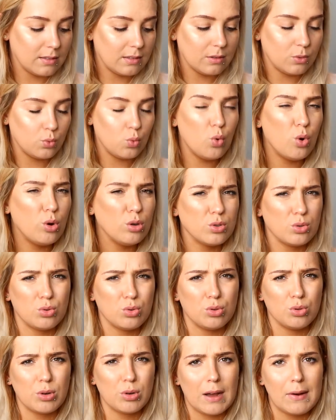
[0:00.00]
długo
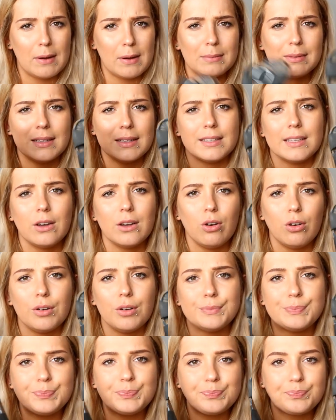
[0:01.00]
szukałam na
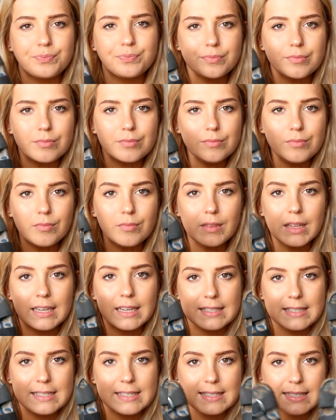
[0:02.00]
niego
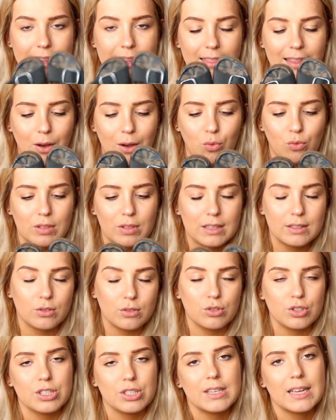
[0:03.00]
E, sandału,
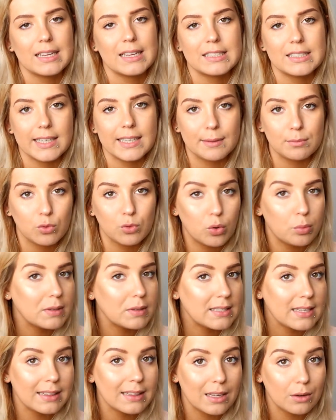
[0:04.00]
dlatego że ja chciałam
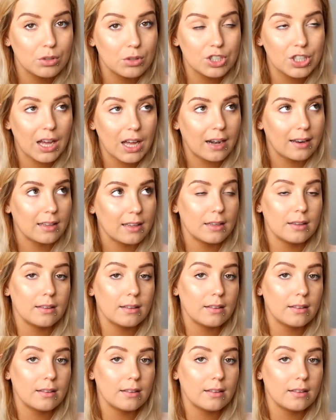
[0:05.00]
kupić sandały czarne